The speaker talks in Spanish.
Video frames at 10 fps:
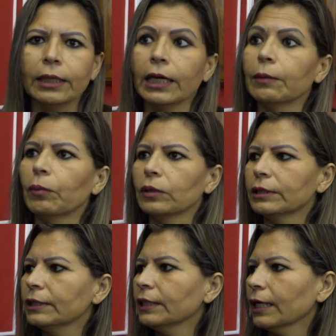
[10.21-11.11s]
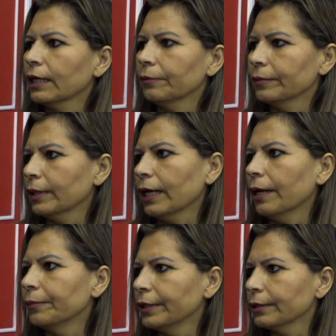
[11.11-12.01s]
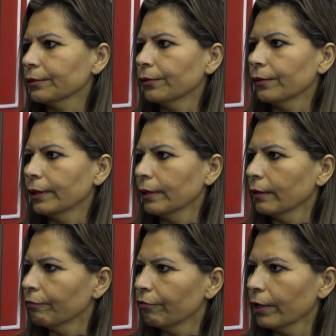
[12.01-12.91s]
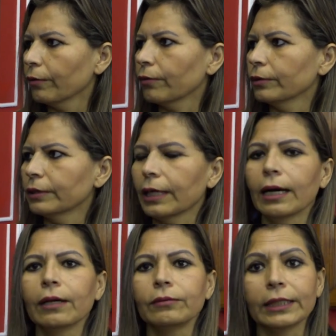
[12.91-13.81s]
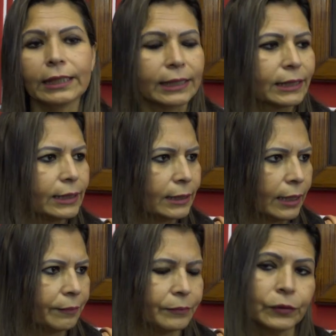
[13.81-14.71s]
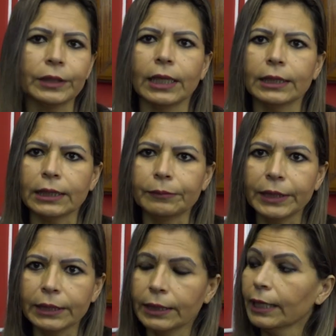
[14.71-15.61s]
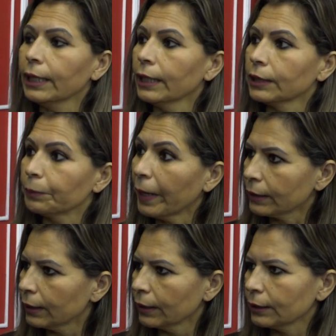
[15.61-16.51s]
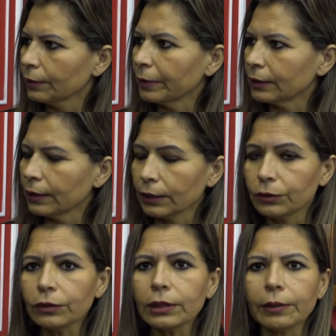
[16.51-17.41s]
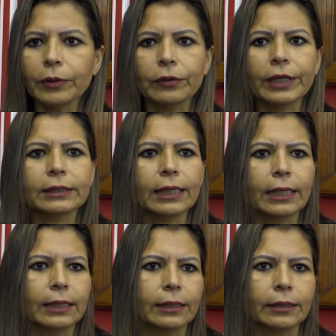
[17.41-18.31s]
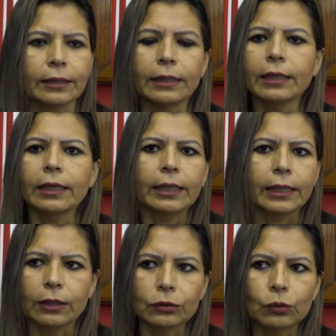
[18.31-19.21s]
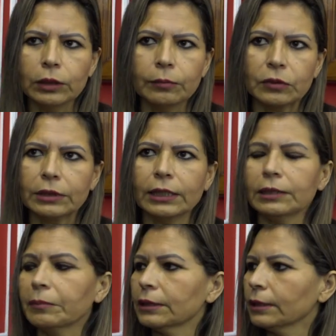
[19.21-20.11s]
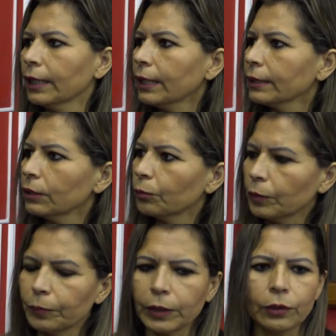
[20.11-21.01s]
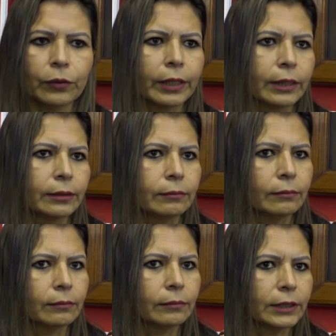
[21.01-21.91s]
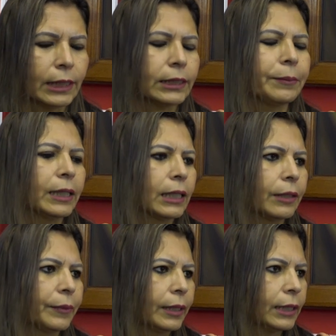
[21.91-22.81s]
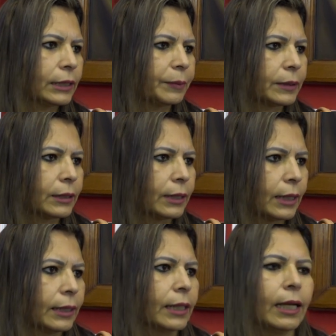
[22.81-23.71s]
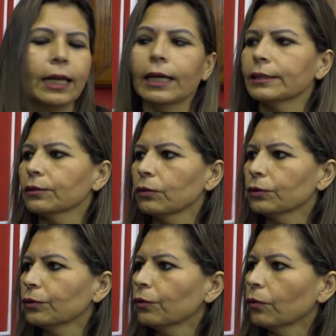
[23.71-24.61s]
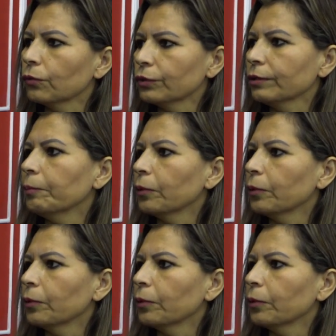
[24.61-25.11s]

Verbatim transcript: el policía que habría abierto eh, fuego contra una taxista, donde ella también es parte de esa investigación, que bueno, ya está en, eh, en los últimos días de investigar, ya yo creo que en esta semana que viene ya se presentará ya la resolución conclusiva